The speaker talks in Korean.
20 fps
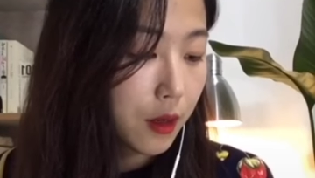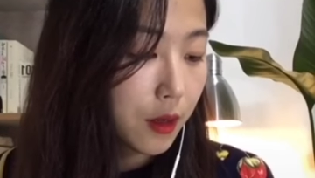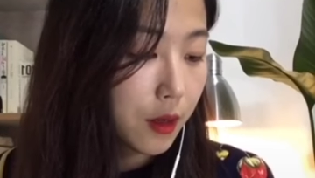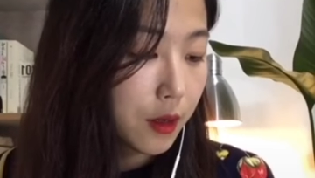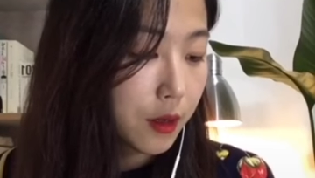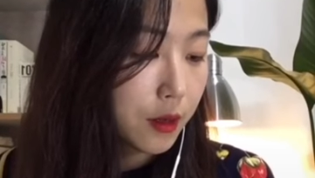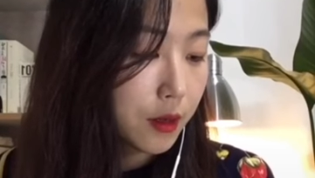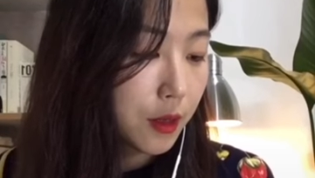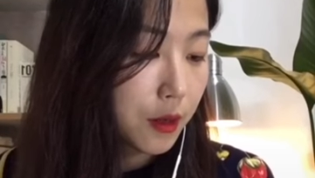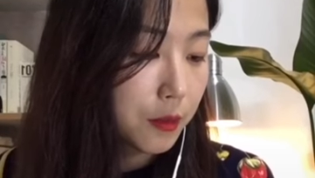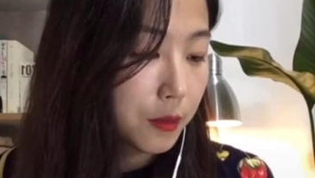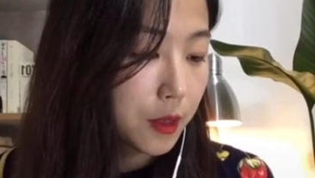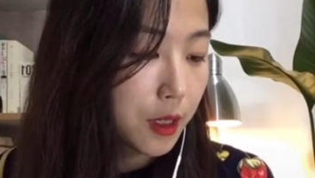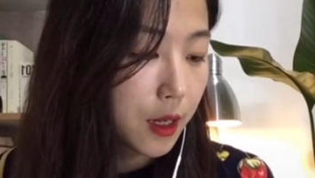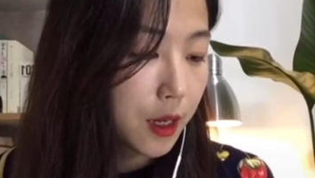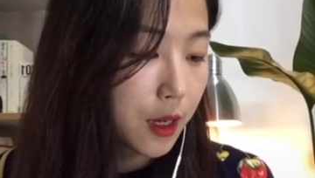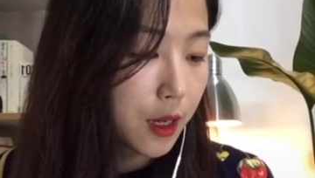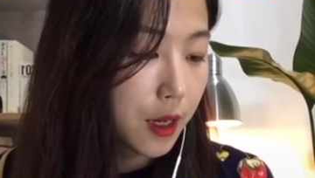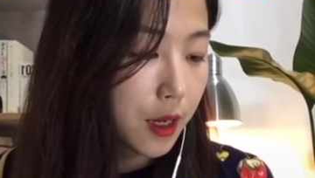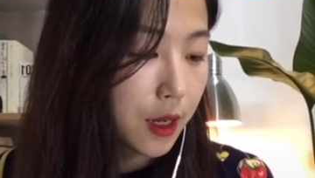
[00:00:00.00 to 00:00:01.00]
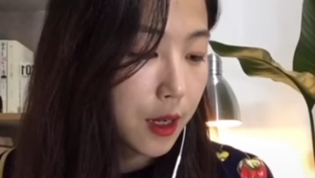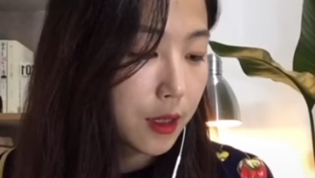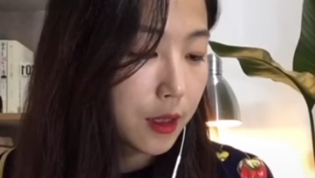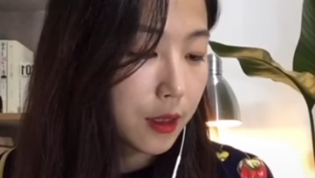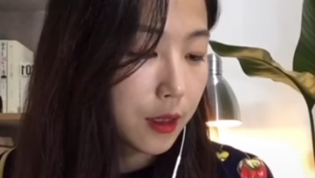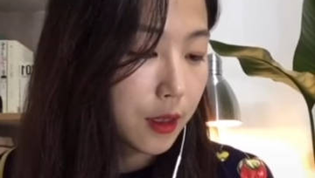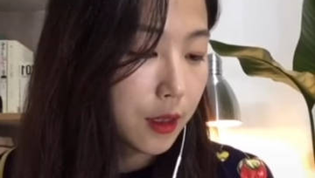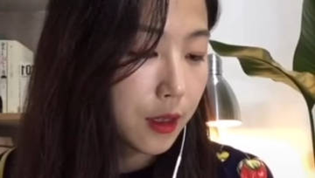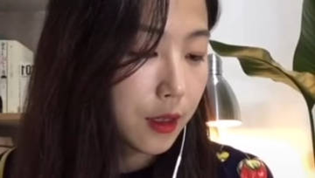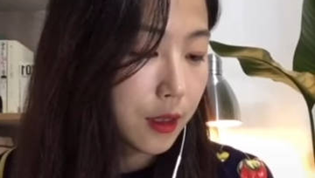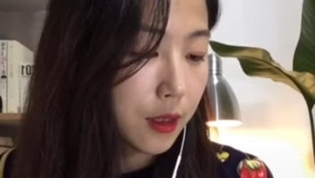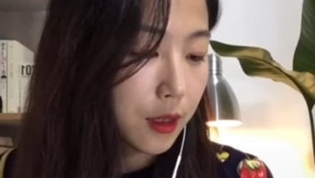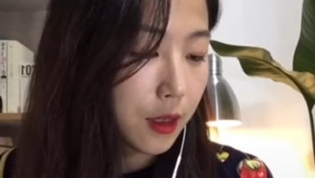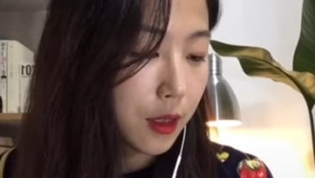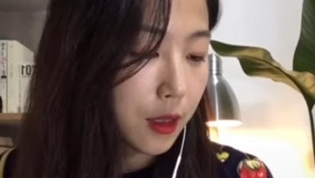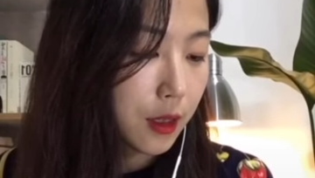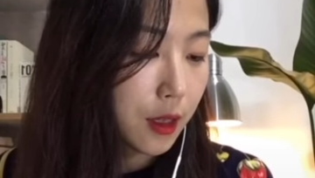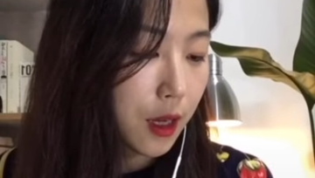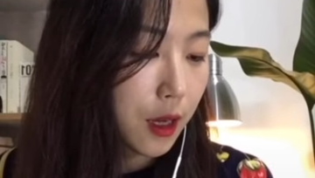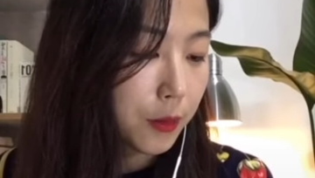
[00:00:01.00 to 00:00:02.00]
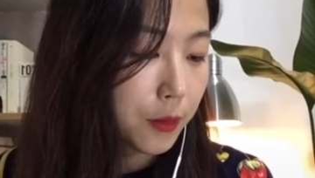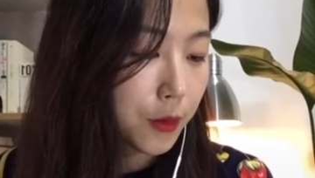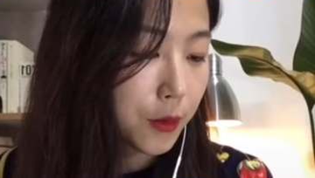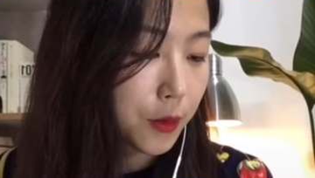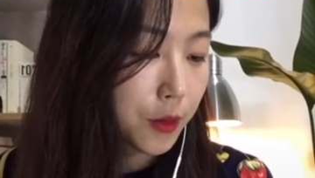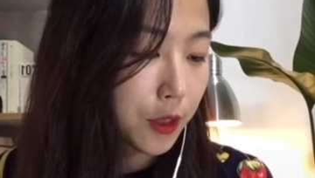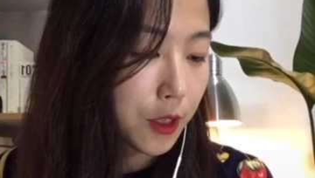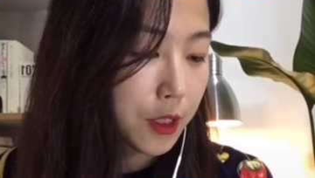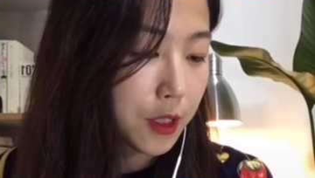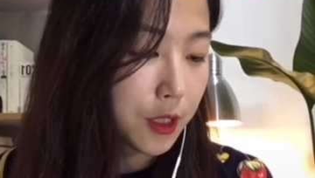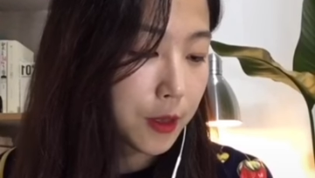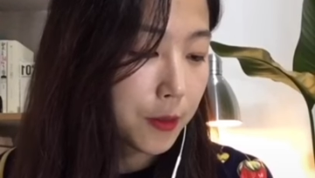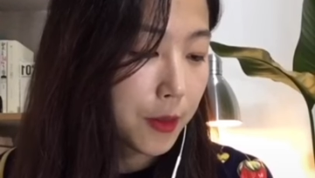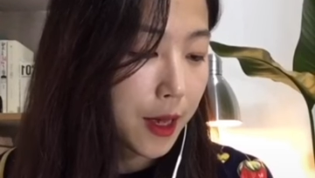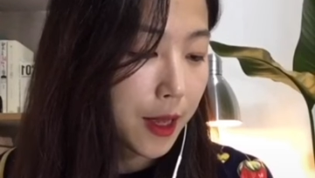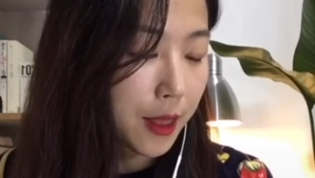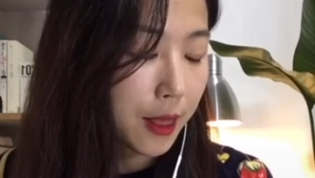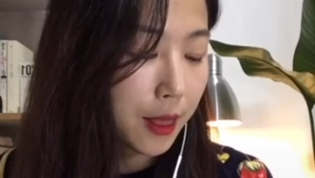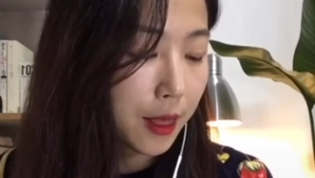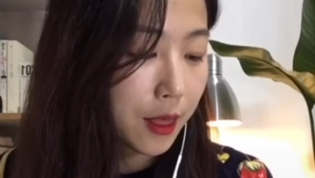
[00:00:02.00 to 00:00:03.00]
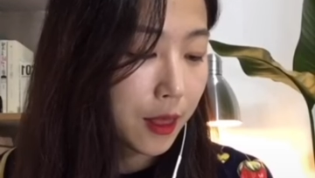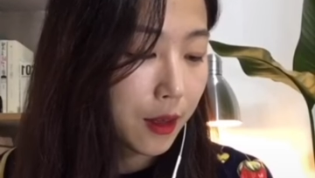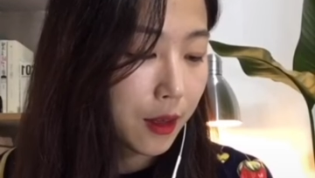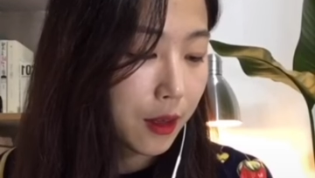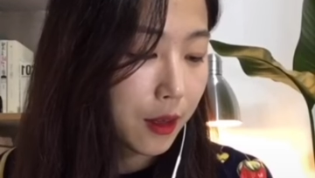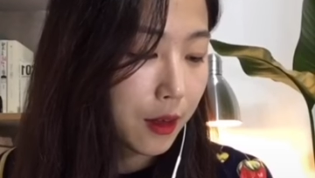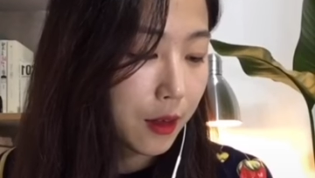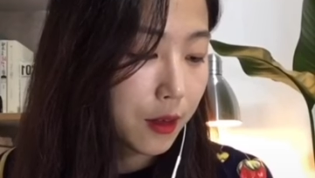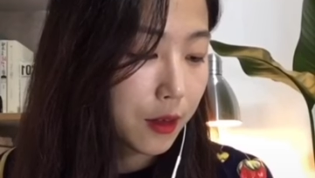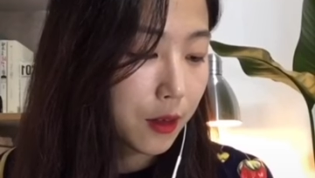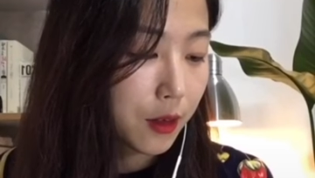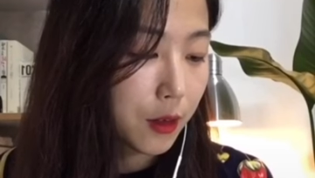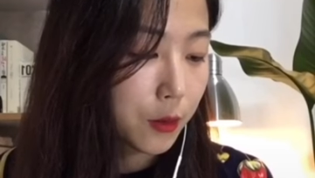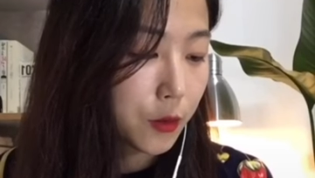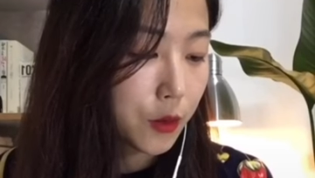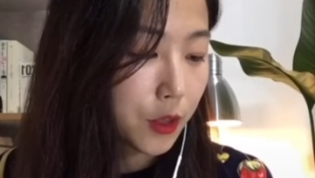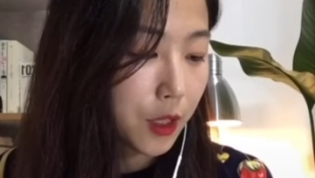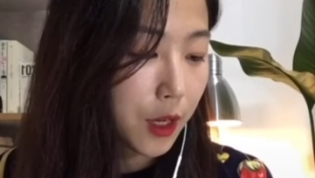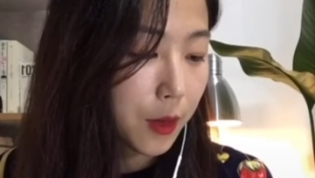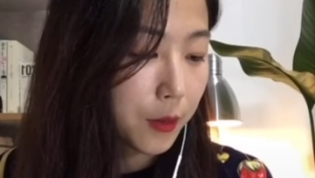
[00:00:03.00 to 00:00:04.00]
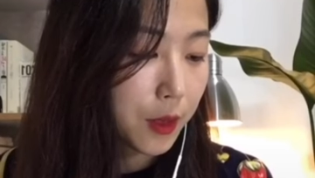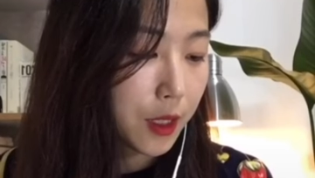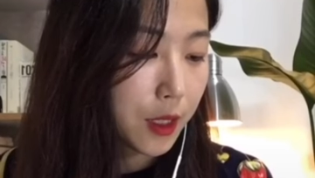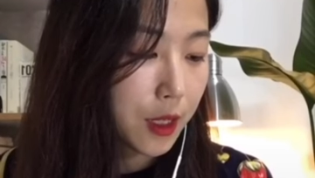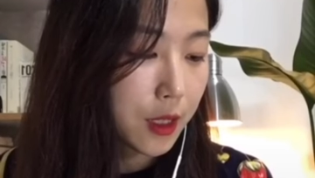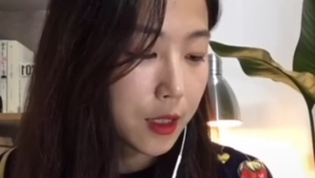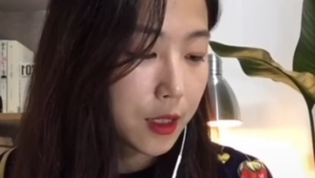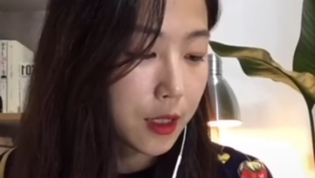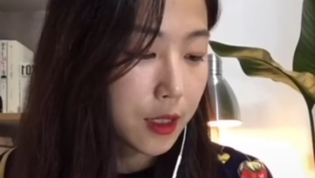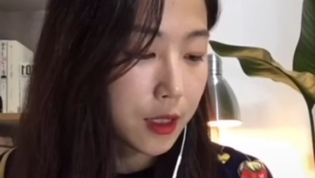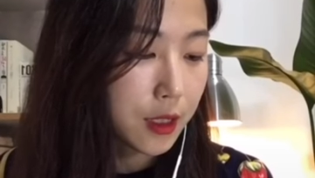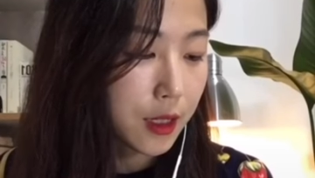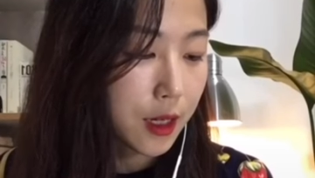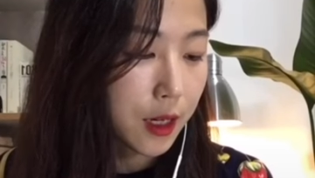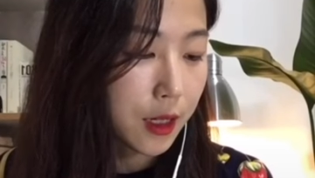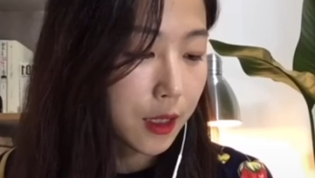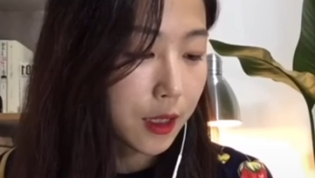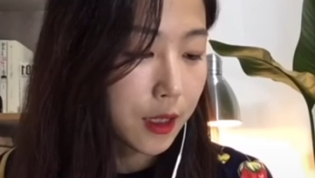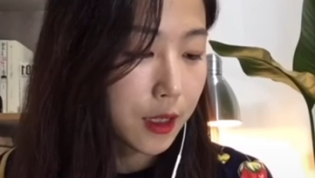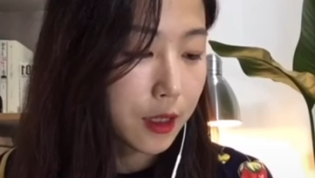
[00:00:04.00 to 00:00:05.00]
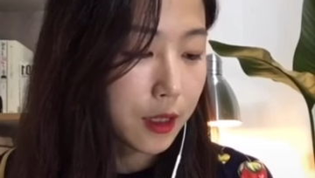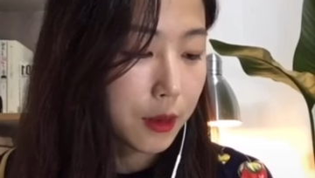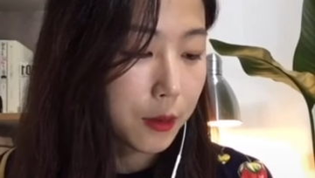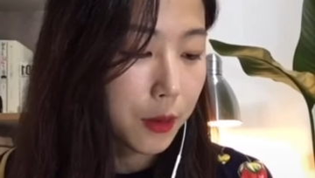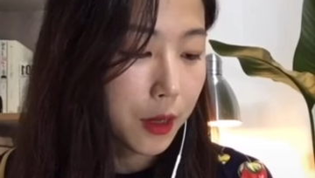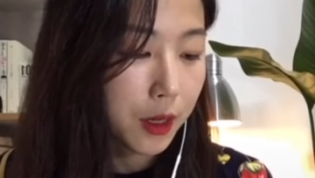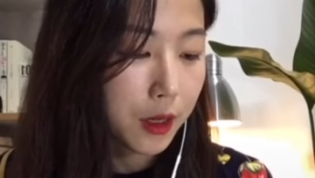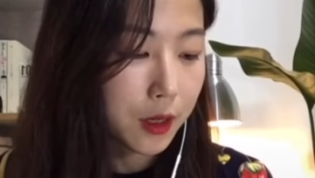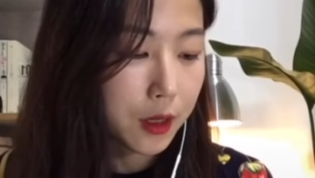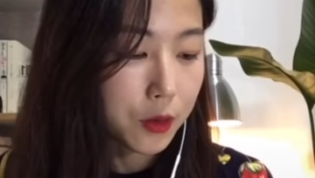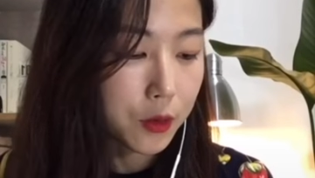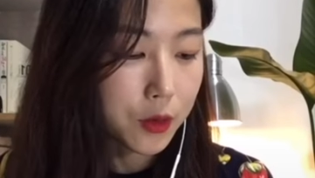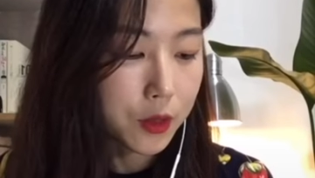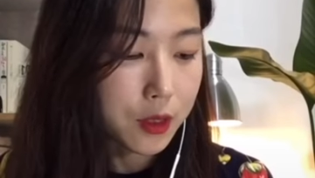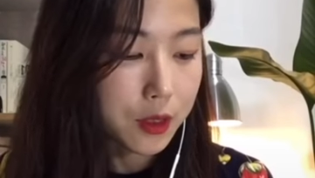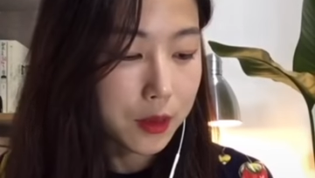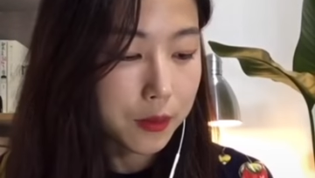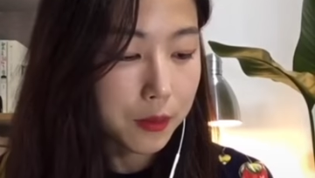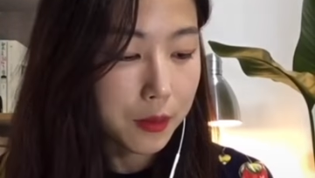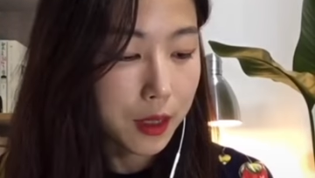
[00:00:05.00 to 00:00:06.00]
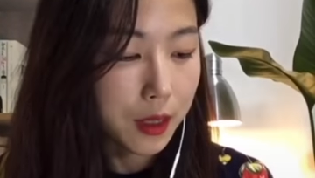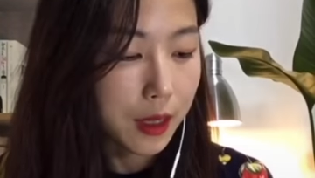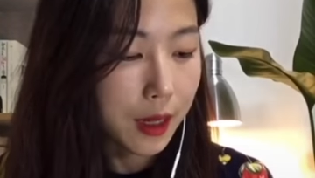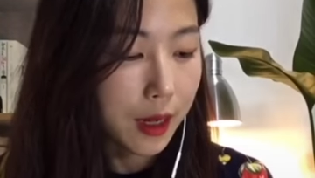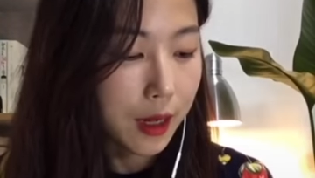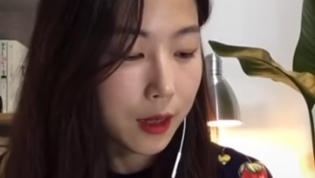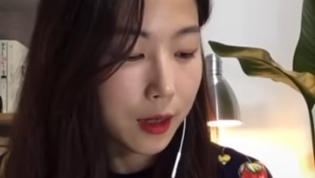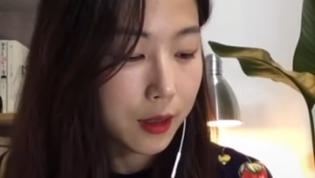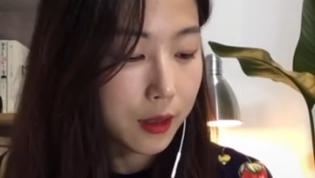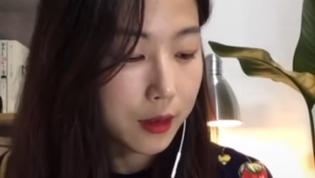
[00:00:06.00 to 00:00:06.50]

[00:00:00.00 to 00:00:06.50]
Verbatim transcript: 섬세해야 하는 일들이 대부분이지만 너무 예민해지지 않기를 바라고 있습니다.